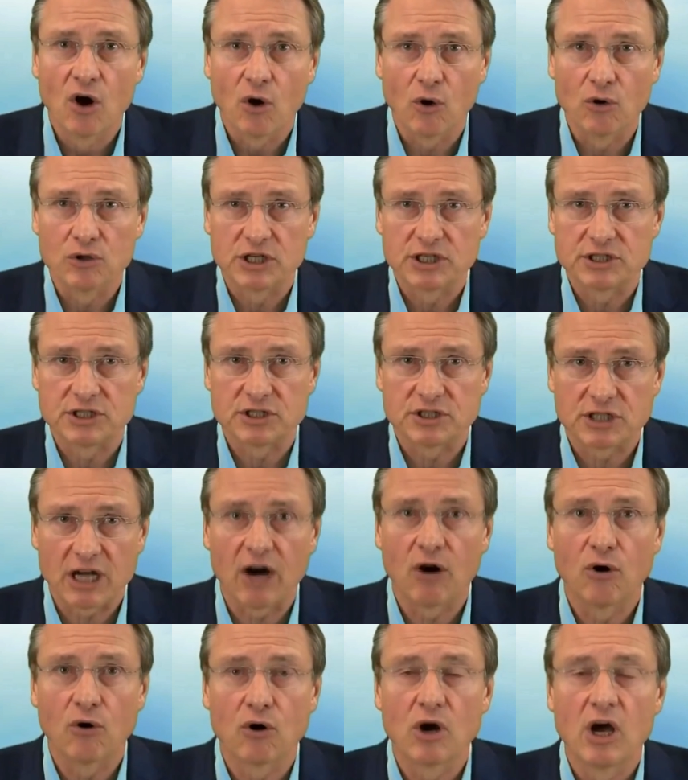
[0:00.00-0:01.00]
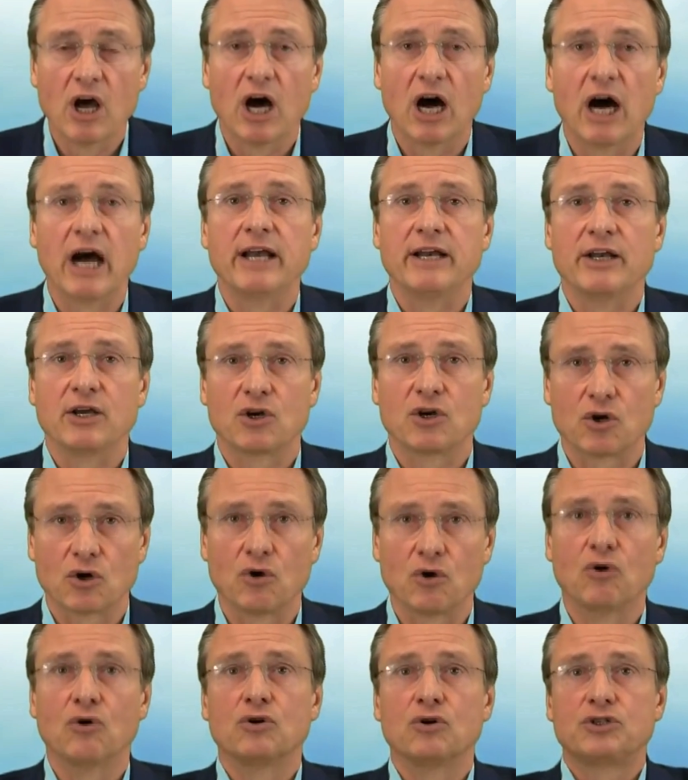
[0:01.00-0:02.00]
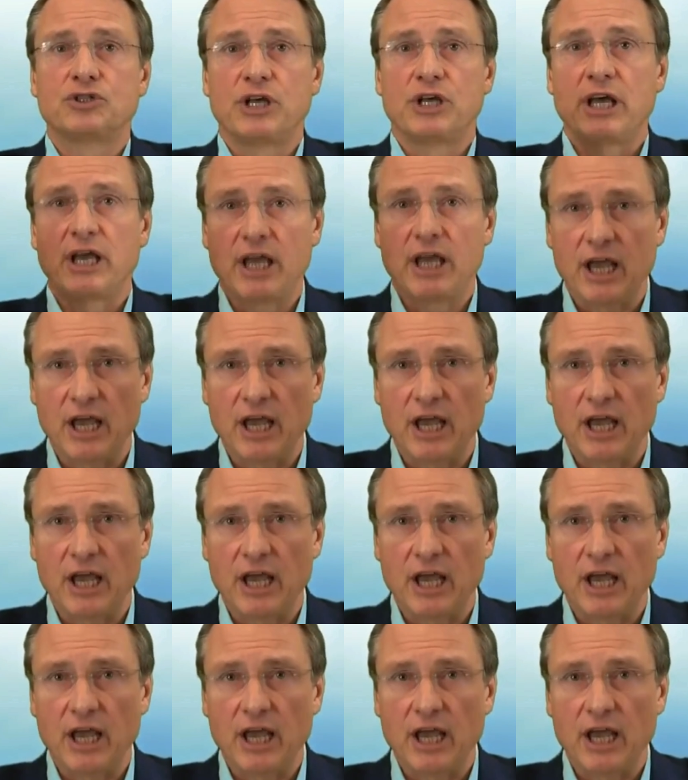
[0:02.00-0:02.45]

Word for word: und es ist auch eine große